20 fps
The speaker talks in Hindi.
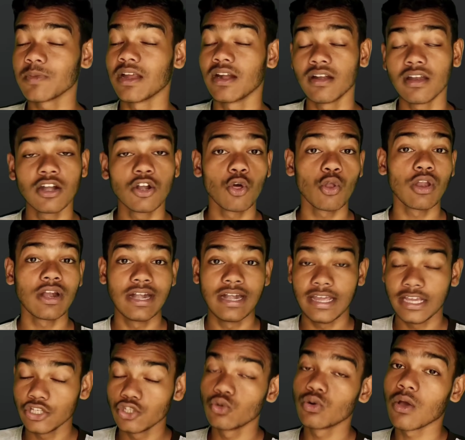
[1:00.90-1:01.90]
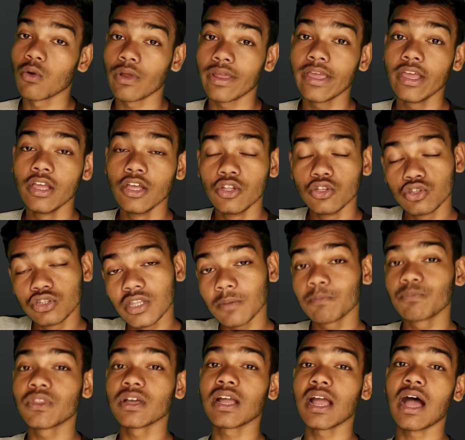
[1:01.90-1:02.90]
इसमें हंड्रेड डॉलर नहीं जुटाओगे
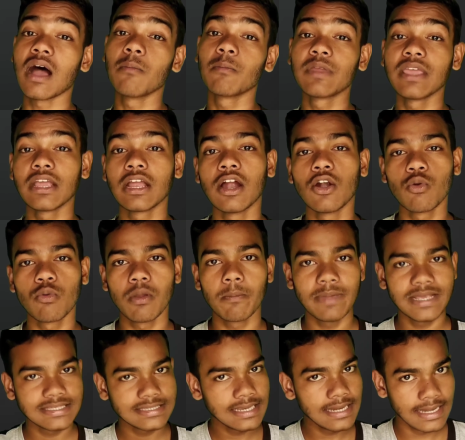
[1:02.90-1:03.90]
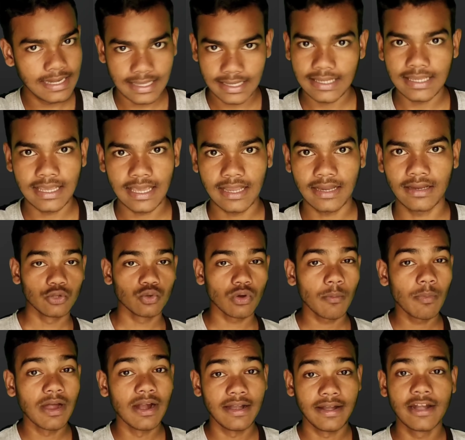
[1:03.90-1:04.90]
तब तक आपके अकाउंट में पैसे नहीं आएंगे
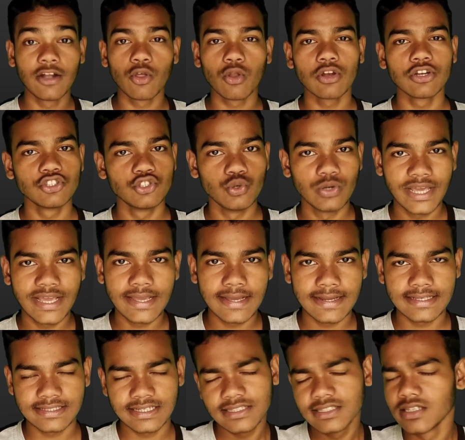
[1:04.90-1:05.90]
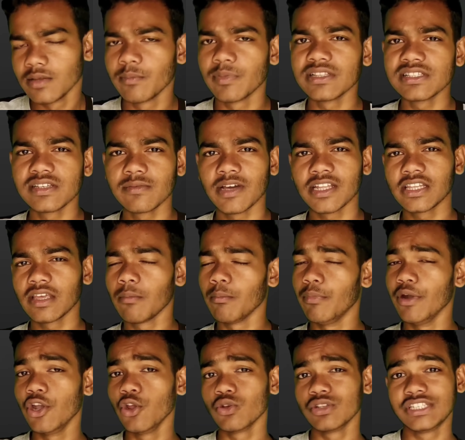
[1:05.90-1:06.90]
तो अब हंड्रेड डॉलर जुटेगा कैसे सिंपल सी बात है
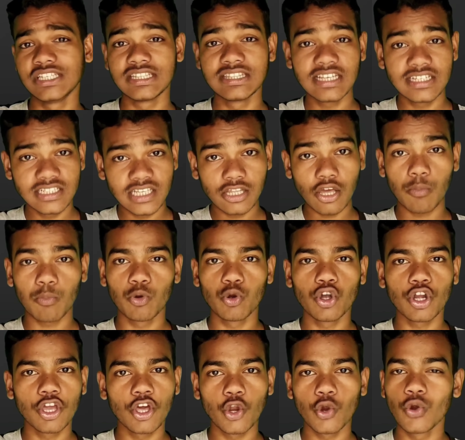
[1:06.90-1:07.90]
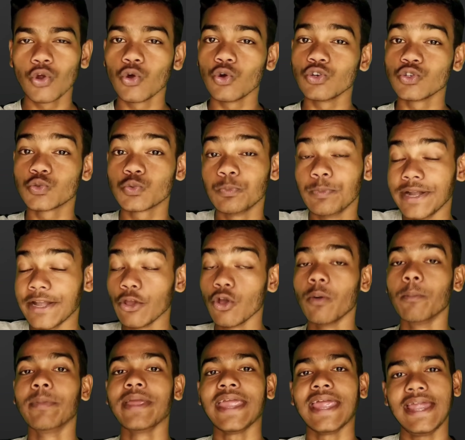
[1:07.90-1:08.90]
वीडियो जितना ज़्यादा अपलोड करोगे उस
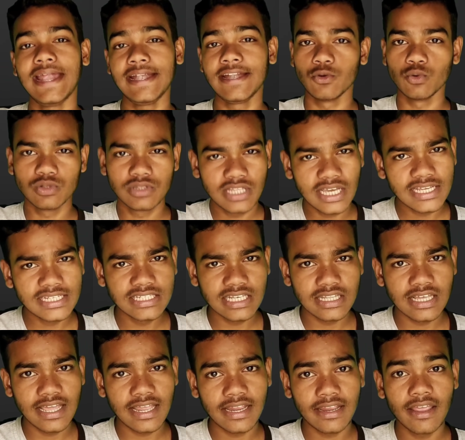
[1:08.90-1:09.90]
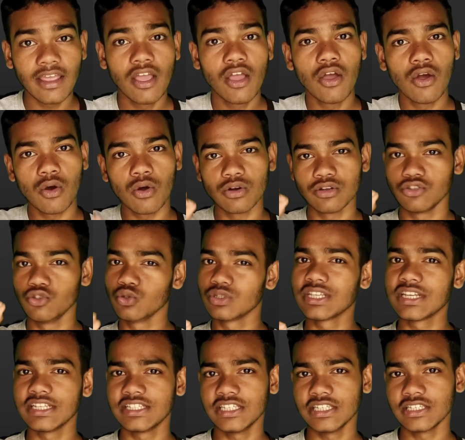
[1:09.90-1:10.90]
वीडियो पे ऐड उतना ही ज़्यादा आएंगे और
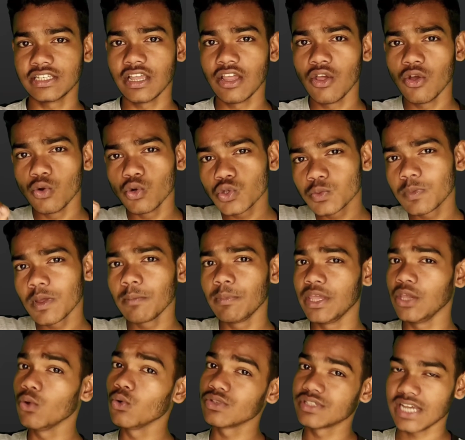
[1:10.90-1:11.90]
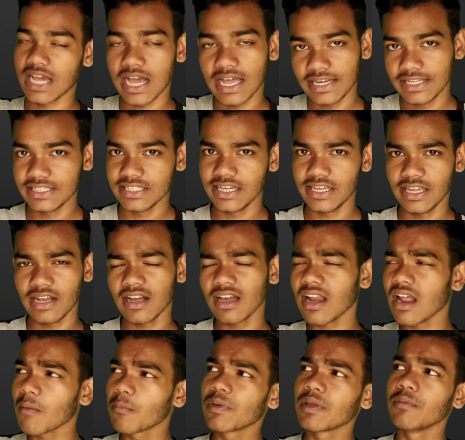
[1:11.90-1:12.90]
दूसरी चीज़ उस पर व्यूज़ आनी चाहिए
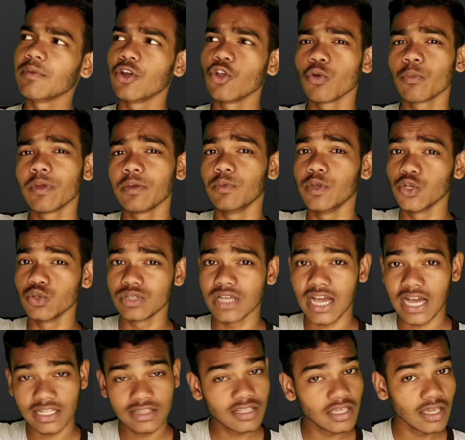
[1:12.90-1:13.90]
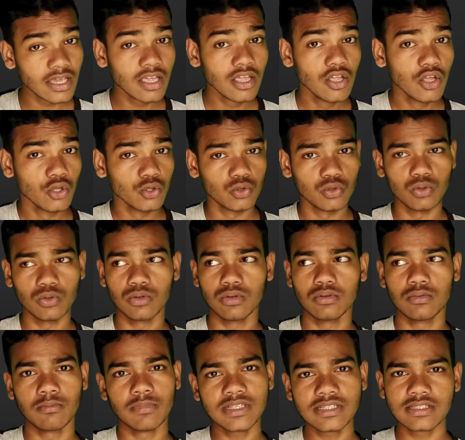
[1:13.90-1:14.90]
अगर आपकी वीडियो पे व्यूज़ आती है तो
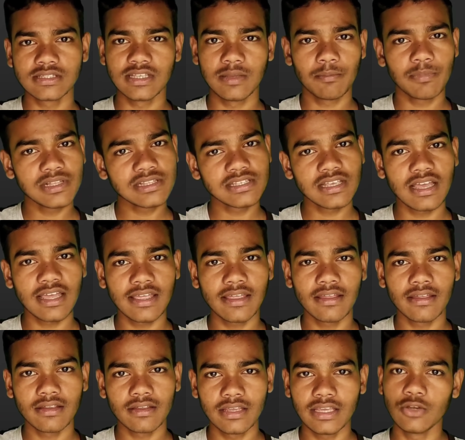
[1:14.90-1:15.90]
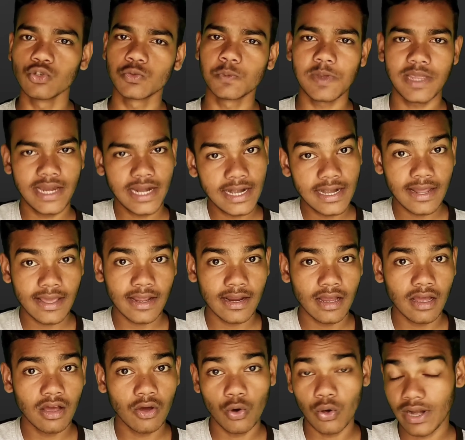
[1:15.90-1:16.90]
बस सिंपल सा है कि उस पर ऐड
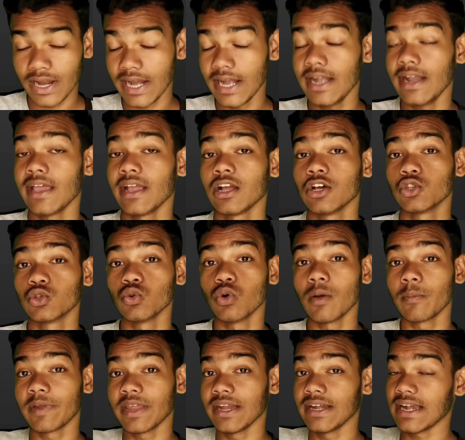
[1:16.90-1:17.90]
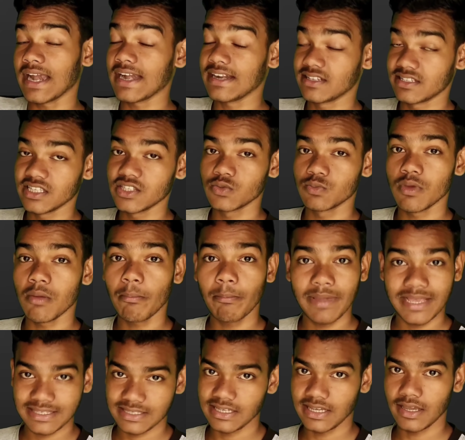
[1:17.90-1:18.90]
आएगा और ऐड आएगा तो आपके एडसेंस में
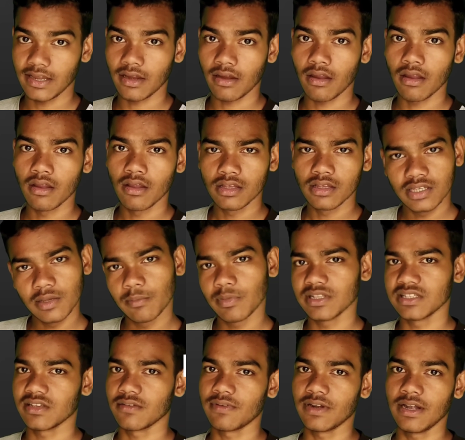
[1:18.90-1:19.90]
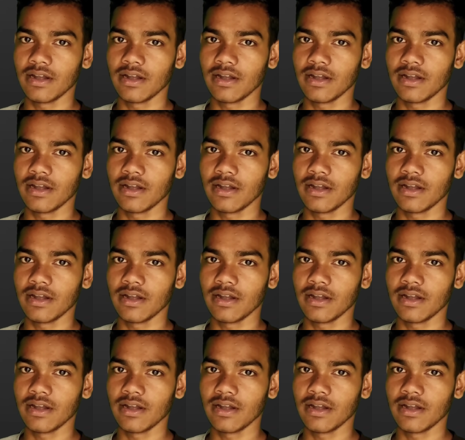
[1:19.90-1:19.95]
पैसे आएंगे सिंपल सा